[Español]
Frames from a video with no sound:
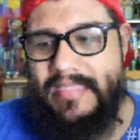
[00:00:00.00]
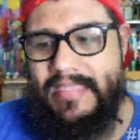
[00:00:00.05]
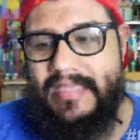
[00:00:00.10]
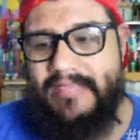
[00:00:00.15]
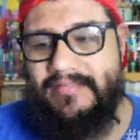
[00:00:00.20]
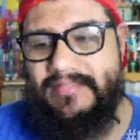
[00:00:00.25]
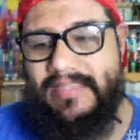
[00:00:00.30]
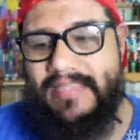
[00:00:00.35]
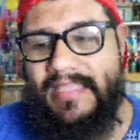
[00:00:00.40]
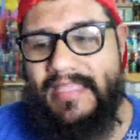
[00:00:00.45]

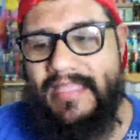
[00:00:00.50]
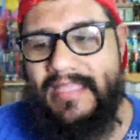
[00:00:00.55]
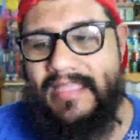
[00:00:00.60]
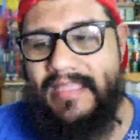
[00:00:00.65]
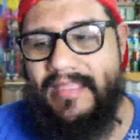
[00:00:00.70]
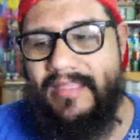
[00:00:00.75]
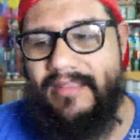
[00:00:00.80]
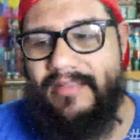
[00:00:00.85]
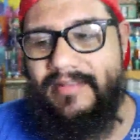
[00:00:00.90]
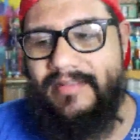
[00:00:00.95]
Así
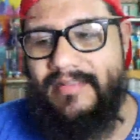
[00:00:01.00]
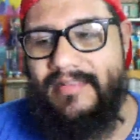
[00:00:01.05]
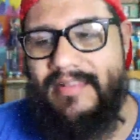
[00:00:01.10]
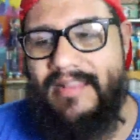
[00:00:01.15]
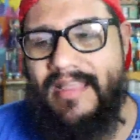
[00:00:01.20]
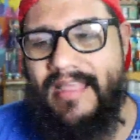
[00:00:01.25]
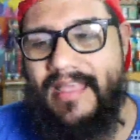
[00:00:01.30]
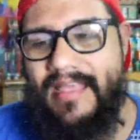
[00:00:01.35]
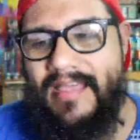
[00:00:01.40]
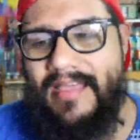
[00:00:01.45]
que
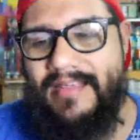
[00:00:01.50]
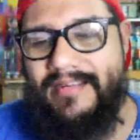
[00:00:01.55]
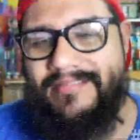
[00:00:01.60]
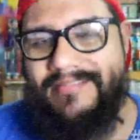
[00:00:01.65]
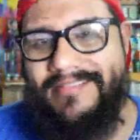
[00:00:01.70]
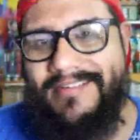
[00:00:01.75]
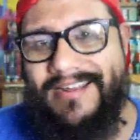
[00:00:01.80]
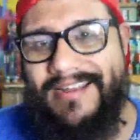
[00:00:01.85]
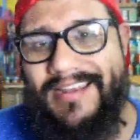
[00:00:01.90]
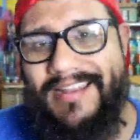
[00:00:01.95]
la
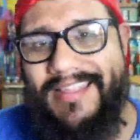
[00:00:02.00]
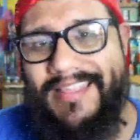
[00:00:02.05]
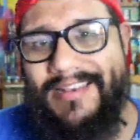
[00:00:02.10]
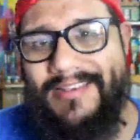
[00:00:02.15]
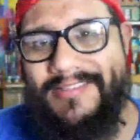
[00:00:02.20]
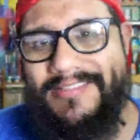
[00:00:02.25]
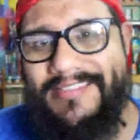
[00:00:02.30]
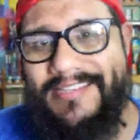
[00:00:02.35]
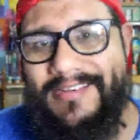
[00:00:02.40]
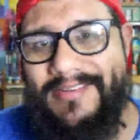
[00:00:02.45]
regla de
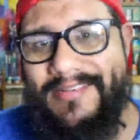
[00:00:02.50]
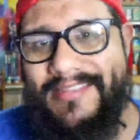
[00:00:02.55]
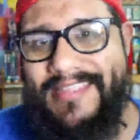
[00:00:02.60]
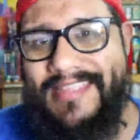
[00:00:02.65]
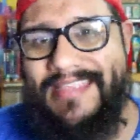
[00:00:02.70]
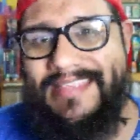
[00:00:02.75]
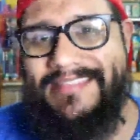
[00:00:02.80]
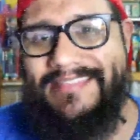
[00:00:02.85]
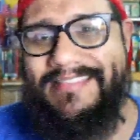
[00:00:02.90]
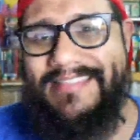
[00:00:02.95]
las
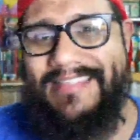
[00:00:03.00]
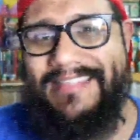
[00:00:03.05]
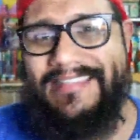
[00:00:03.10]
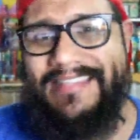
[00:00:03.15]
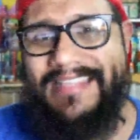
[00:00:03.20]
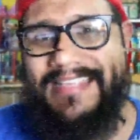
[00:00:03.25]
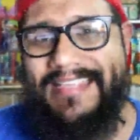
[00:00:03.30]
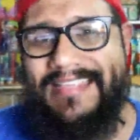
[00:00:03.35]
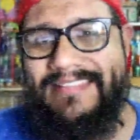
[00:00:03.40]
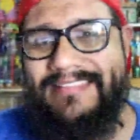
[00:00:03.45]
trilogías
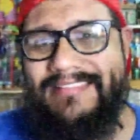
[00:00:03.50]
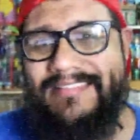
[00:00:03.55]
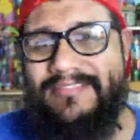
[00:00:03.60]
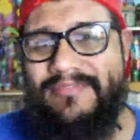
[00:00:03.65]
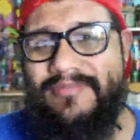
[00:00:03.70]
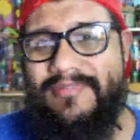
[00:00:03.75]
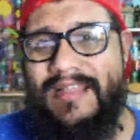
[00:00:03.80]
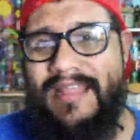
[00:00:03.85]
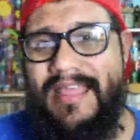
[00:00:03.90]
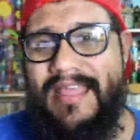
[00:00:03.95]
dicta que esta
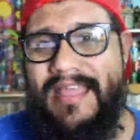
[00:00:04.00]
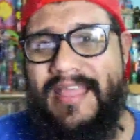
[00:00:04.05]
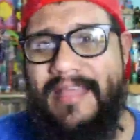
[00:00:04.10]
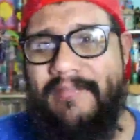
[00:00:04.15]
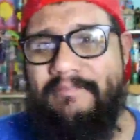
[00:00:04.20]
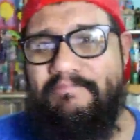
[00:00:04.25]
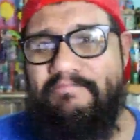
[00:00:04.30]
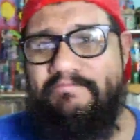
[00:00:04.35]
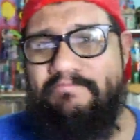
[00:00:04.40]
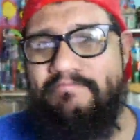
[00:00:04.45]
es una
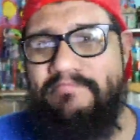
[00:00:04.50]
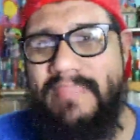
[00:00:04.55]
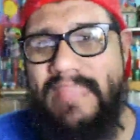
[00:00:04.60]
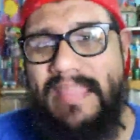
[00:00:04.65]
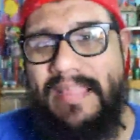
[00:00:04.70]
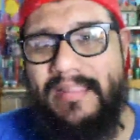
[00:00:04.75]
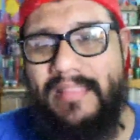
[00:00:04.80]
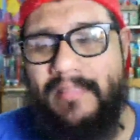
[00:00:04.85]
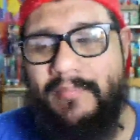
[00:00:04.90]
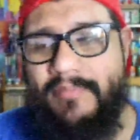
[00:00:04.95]

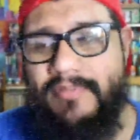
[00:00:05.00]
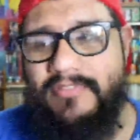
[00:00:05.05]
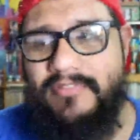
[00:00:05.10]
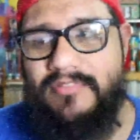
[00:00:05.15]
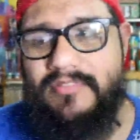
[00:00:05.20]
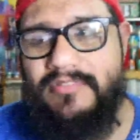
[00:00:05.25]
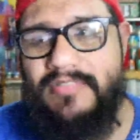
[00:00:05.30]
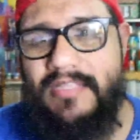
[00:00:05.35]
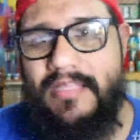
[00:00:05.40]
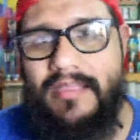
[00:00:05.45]
mierda
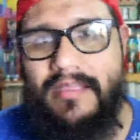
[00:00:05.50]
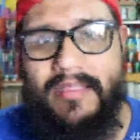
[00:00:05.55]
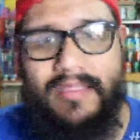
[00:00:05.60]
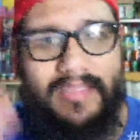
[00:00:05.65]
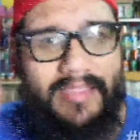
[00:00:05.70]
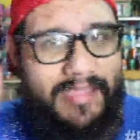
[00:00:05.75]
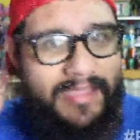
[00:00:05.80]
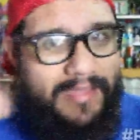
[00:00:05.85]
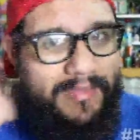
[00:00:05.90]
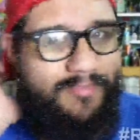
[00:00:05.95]
pestosa
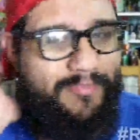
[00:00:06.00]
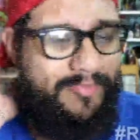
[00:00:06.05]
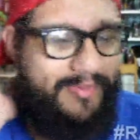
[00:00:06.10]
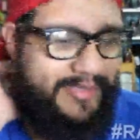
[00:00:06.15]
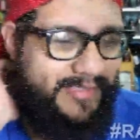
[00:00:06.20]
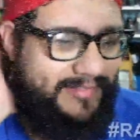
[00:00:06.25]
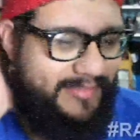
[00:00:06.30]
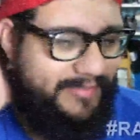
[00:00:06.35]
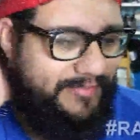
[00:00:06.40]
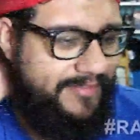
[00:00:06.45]
y
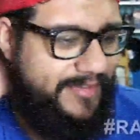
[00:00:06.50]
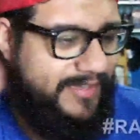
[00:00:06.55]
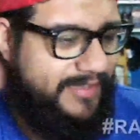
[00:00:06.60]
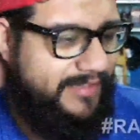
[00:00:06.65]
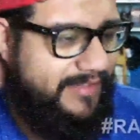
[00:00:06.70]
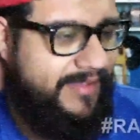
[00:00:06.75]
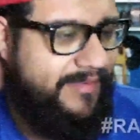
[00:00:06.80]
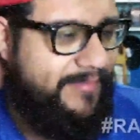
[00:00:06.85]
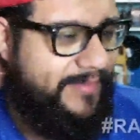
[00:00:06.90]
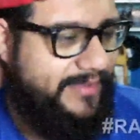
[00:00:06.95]
pues
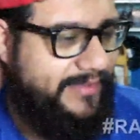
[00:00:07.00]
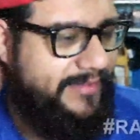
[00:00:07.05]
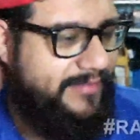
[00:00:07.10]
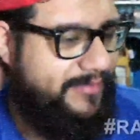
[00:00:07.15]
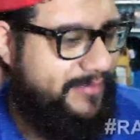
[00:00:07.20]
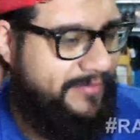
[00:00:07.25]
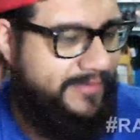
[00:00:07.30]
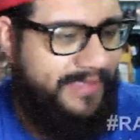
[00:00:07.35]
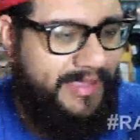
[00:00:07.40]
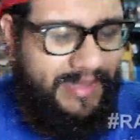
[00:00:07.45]
definitivamente
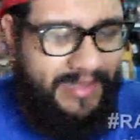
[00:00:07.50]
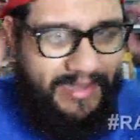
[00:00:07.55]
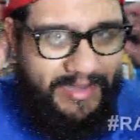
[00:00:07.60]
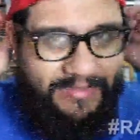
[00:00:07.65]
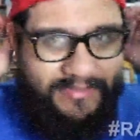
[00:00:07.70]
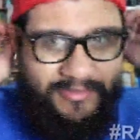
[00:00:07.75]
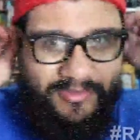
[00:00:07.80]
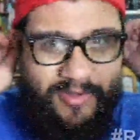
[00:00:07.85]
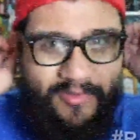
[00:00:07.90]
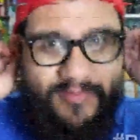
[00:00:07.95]
vive en
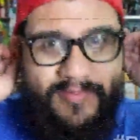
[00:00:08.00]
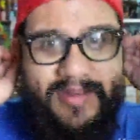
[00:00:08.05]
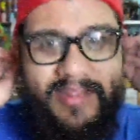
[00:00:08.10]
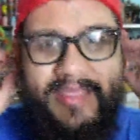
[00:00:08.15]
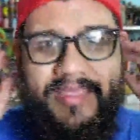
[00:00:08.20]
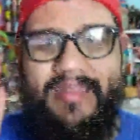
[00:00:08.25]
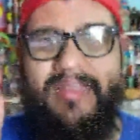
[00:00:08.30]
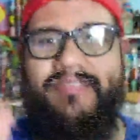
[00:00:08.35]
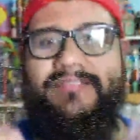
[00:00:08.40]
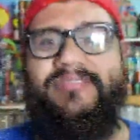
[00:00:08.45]
la sombra
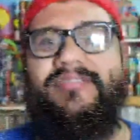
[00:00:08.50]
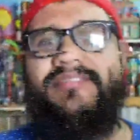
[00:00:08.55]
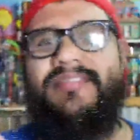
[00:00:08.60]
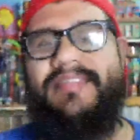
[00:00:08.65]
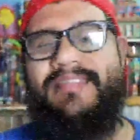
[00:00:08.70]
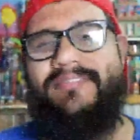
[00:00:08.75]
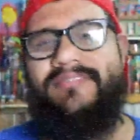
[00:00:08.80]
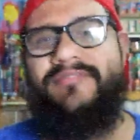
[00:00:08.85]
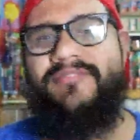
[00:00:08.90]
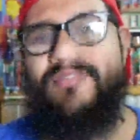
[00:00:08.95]
de las
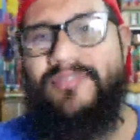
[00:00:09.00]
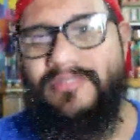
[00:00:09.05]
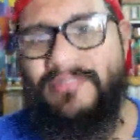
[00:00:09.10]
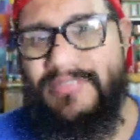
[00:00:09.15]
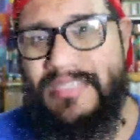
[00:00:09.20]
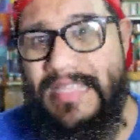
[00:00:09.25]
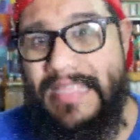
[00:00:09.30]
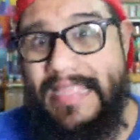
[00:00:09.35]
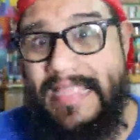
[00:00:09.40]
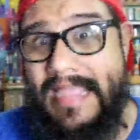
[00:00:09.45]
otras
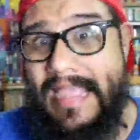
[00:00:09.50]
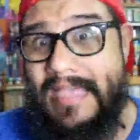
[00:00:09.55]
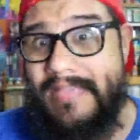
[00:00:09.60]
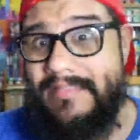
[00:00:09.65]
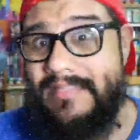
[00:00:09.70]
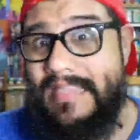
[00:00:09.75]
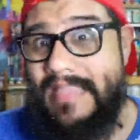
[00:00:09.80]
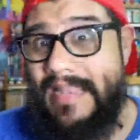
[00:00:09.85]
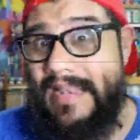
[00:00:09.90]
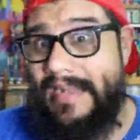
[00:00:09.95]
dos.
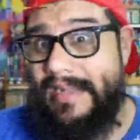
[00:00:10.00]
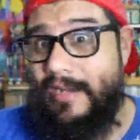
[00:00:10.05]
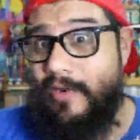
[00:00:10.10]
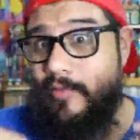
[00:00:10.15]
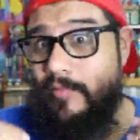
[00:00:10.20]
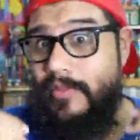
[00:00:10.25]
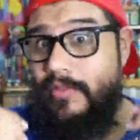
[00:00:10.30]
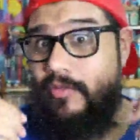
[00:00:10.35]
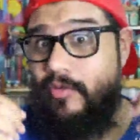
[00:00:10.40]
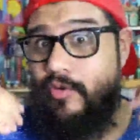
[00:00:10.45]
Así que la
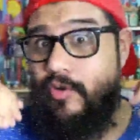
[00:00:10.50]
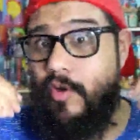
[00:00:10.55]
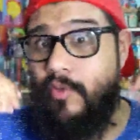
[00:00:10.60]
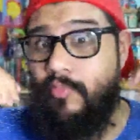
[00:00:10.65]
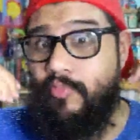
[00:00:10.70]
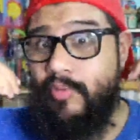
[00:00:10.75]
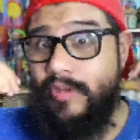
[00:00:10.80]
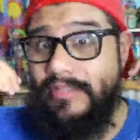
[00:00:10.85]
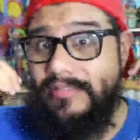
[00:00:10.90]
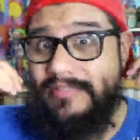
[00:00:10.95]
recomiendo no,
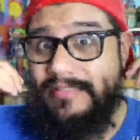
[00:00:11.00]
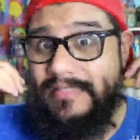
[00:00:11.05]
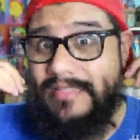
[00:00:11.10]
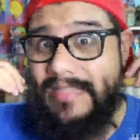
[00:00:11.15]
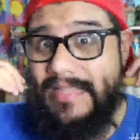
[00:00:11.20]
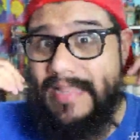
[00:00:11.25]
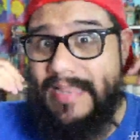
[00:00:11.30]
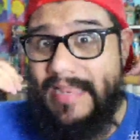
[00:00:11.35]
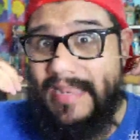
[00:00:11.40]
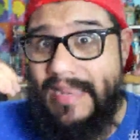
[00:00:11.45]
pues
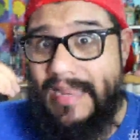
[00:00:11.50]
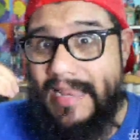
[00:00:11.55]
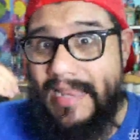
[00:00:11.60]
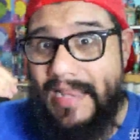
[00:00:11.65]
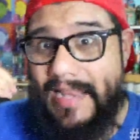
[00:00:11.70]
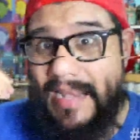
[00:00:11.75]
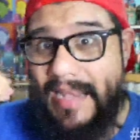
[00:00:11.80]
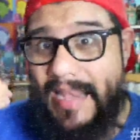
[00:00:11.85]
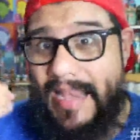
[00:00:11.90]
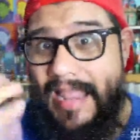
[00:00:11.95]

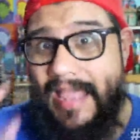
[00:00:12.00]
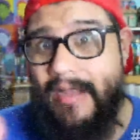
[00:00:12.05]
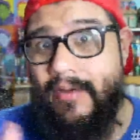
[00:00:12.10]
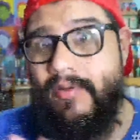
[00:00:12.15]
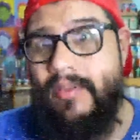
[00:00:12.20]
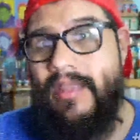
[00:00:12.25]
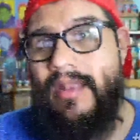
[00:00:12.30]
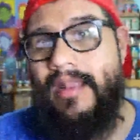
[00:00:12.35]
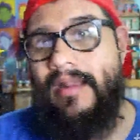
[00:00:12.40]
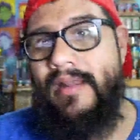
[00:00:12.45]

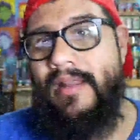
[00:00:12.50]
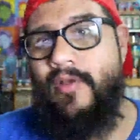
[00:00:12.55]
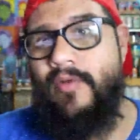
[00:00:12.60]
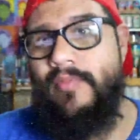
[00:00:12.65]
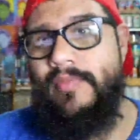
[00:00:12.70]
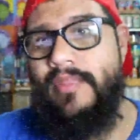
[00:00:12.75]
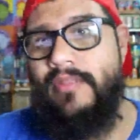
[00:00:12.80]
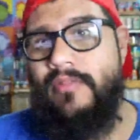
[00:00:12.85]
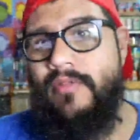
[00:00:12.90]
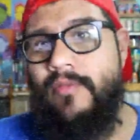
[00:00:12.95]
claro que la
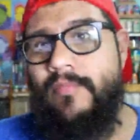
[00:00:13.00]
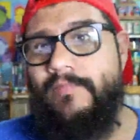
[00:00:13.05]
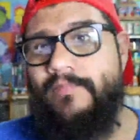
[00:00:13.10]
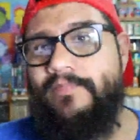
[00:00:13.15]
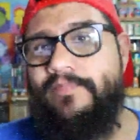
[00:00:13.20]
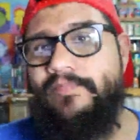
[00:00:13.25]
recomiendo.